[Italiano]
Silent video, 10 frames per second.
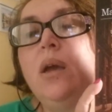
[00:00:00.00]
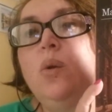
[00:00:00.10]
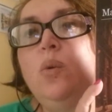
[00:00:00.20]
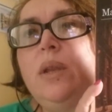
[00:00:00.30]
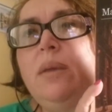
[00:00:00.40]

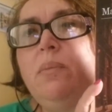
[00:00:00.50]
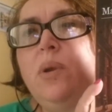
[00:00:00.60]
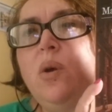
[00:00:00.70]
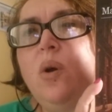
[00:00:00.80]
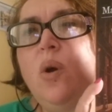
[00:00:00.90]
Un
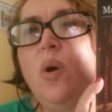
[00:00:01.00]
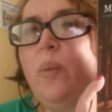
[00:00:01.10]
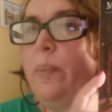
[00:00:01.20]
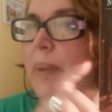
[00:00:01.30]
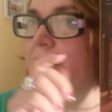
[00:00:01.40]

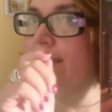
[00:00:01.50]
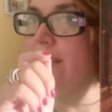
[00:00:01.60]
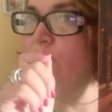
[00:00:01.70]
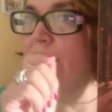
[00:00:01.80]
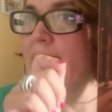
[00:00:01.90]
libro
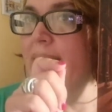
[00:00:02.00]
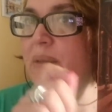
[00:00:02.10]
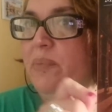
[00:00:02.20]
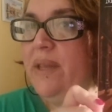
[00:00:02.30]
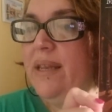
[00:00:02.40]

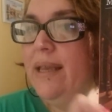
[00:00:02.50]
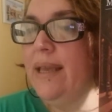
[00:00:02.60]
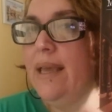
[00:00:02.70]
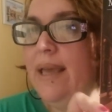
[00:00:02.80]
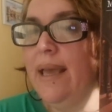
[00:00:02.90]
particolare
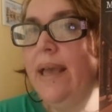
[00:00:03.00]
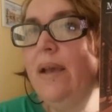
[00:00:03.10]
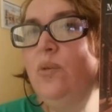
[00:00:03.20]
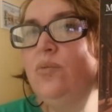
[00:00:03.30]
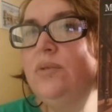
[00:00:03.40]
perché
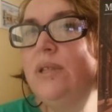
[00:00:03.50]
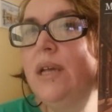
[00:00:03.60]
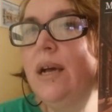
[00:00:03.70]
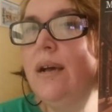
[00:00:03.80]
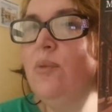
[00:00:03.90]
è un,
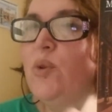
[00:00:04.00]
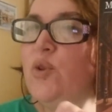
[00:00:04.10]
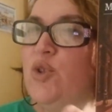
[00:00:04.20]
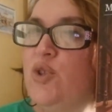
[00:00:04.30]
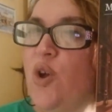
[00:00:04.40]
uno
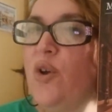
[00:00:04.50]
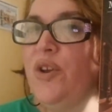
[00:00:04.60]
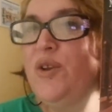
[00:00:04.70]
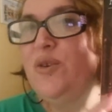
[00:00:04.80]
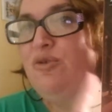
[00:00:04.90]

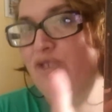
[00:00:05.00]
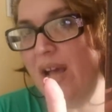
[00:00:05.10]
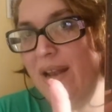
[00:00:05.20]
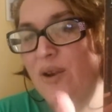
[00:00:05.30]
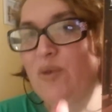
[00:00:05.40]
storico
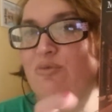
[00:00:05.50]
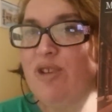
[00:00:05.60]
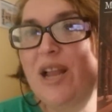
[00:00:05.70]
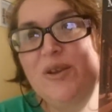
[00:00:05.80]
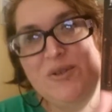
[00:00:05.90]
giallo, un
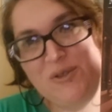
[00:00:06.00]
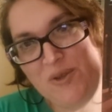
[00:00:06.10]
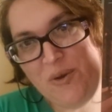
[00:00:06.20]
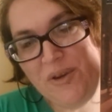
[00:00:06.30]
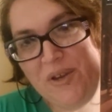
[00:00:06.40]
giallo
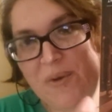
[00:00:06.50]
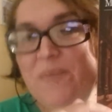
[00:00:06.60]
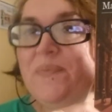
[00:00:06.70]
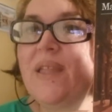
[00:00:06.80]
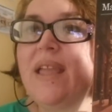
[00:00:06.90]
storico
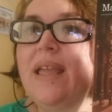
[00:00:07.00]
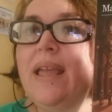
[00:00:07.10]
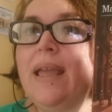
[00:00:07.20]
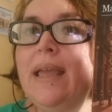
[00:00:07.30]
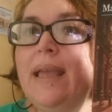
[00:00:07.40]

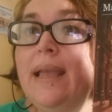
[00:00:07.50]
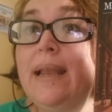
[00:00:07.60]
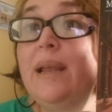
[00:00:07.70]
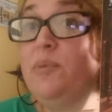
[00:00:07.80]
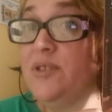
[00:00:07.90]

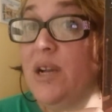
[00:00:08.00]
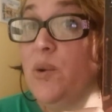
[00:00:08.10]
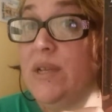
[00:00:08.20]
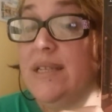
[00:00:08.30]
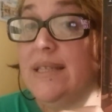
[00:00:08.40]
la
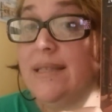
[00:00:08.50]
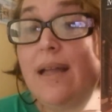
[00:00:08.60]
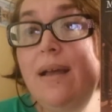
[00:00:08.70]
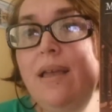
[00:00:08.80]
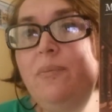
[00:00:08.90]

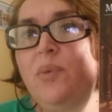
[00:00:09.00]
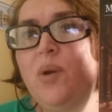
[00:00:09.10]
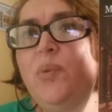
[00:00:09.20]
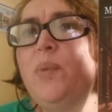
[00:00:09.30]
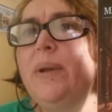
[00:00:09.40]
protagonista è
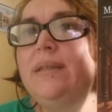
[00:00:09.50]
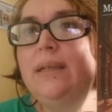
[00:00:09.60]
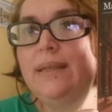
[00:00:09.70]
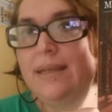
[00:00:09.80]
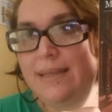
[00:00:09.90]
proprio
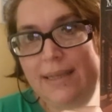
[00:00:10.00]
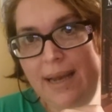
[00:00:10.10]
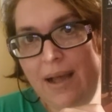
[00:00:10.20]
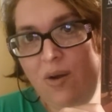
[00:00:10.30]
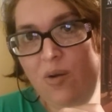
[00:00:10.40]
Matilde
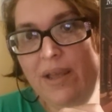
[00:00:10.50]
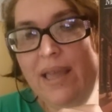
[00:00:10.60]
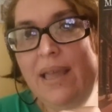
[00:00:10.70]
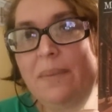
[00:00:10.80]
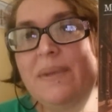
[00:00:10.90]
Serao
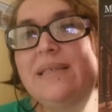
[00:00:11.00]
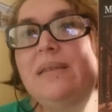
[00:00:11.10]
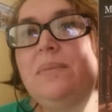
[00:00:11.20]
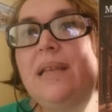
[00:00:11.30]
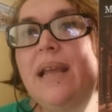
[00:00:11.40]
che
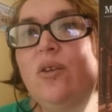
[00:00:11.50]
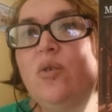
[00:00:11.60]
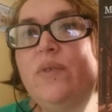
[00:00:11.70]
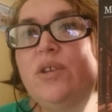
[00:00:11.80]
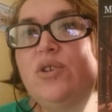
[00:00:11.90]

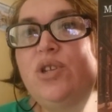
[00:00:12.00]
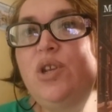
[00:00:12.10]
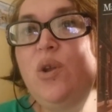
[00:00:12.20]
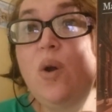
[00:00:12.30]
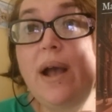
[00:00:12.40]
Massimiliano
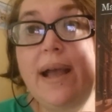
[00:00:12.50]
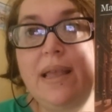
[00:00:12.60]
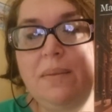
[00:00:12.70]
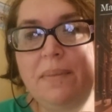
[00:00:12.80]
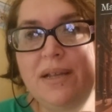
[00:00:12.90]
Virgilio ha
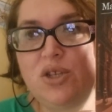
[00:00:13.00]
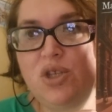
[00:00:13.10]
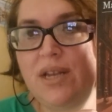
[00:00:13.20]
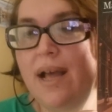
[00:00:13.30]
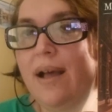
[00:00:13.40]

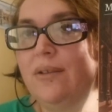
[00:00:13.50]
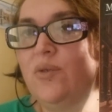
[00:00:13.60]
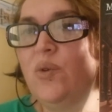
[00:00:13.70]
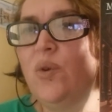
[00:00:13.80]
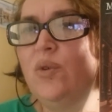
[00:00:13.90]

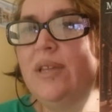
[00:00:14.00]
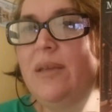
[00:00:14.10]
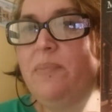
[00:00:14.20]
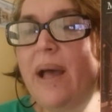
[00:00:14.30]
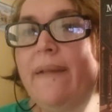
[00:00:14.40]
immaginato
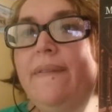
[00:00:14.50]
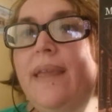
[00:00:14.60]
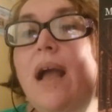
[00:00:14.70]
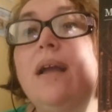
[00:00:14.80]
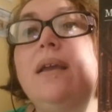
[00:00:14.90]
nei
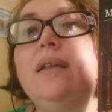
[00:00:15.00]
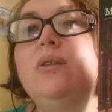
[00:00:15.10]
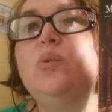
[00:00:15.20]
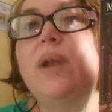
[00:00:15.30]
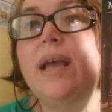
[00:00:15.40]
panni anche
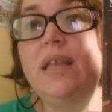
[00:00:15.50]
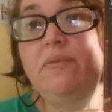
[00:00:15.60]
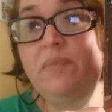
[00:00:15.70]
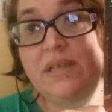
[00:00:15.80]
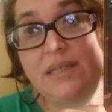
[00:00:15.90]
di una
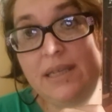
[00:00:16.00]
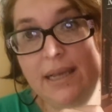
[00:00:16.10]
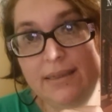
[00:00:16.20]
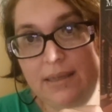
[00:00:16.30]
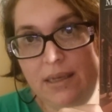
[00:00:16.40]

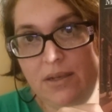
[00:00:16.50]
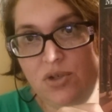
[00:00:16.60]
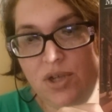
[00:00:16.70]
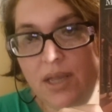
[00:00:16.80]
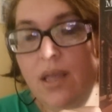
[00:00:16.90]

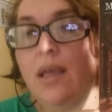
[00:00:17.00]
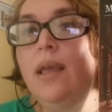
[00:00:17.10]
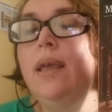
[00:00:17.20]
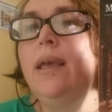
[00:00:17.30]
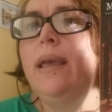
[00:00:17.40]
investigatrice.
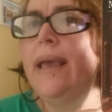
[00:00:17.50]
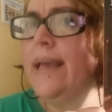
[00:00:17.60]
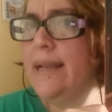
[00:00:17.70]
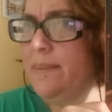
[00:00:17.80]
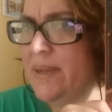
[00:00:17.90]

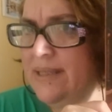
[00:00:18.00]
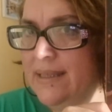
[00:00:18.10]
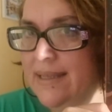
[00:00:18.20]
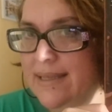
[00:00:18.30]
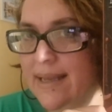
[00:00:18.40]

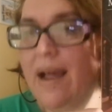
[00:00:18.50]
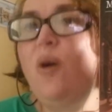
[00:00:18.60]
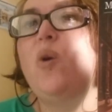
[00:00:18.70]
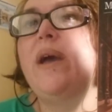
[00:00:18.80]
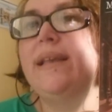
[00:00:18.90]
Matilde
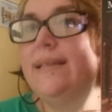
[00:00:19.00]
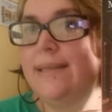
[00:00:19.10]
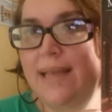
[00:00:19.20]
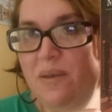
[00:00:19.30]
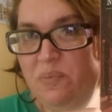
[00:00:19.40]
Serao è
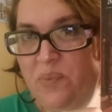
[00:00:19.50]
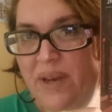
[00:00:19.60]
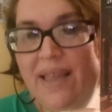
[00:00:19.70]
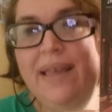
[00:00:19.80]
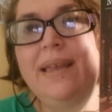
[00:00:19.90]

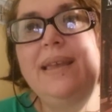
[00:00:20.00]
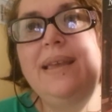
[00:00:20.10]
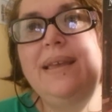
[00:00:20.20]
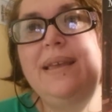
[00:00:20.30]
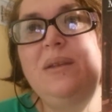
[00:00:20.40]
sempre
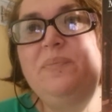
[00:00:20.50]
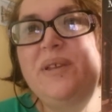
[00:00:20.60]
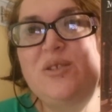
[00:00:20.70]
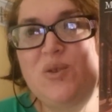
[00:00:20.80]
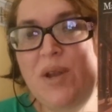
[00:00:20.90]
eh, il
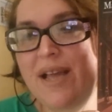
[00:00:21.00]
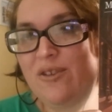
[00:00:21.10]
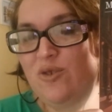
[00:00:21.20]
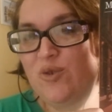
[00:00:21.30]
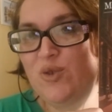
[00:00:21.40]

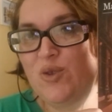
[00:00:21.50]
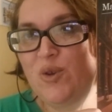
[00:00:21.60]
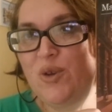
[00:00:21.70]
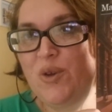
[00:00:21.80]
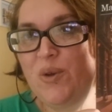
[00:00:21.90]
personaggio
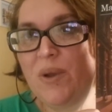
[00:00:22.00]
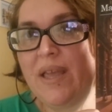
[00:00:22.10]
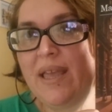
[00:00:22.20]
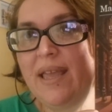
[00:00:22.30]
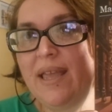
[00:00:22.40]
storico
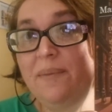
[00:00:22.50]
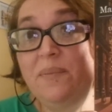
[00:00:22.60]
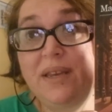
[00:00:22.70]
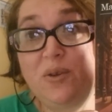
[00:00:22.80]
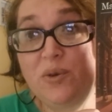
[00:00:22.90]
che
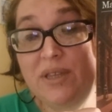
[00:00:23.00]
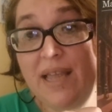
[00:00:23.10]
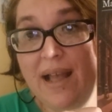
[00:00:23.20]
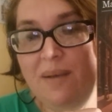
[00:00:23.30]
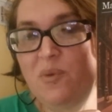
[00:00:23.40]

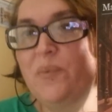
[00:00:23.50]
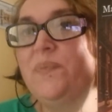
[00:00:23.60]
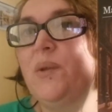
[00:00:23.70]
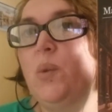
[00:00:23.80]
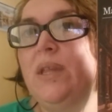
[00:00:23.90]
ricordiamo,
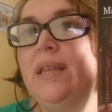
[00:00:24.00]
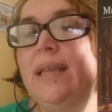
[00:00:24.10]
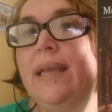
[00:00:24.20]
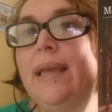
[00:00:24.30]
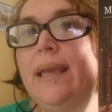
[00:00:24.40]

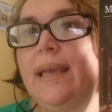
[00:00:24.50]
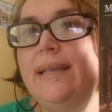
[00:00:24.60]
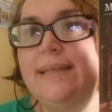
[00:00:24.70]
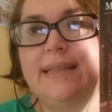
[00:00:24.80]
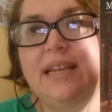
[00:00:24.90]
quindi è
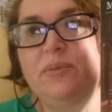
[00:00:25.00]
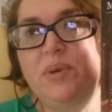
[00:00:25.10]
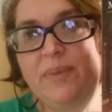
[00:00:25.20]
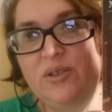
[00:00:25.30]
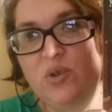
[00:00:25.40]
stata la
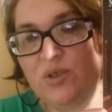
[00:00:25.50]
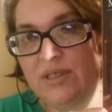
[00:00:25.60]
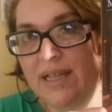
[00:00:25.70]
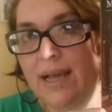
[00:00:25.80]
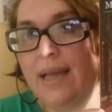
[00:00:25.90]
prima
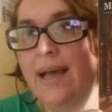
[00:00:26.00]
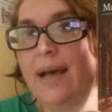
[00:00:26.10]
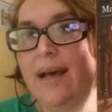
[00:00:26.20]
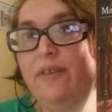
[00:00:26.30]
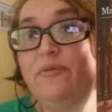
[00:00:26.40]
donna
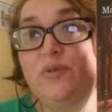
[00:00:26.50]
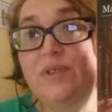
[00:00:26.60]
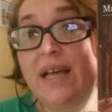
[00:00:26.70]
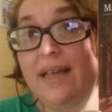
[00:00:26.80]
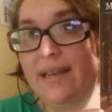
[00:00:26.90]
a
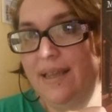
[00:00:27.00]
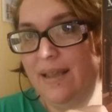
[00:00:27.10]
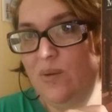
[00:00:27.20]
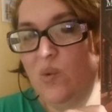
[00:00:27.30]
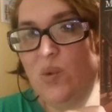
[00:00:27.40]

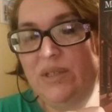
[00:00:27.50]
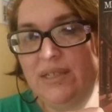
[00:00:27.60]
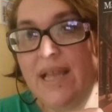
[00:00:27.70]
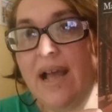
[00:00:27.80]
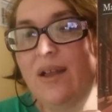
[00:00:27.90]
fondare un
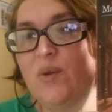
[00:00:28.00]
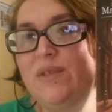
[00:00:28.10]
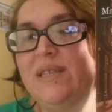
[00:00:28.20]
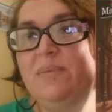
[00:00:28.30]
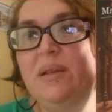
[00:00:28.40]
quotidiano
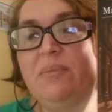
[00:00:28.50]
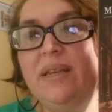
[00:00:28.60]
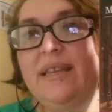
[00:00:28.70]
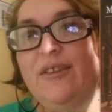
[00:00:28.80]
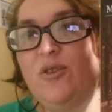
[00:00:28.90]
insieme al
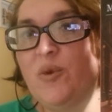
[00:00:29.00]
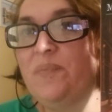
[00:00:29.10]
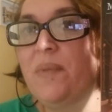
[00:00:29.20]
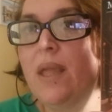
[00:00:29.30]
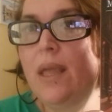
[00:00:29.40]
marito
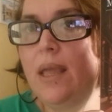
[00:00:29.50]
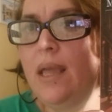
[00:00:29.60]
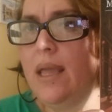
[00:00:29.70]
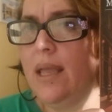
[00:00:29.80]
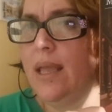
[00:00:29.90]

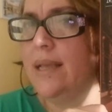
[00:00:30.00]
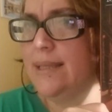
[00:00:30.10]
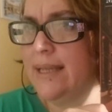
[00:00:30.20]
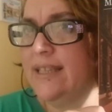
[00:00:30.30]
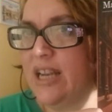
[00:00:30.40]
è
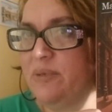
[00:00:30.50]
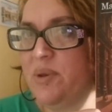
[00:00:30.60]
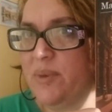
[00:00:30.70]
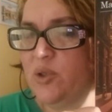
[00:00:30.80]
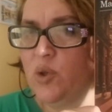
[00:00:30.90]
stata la prima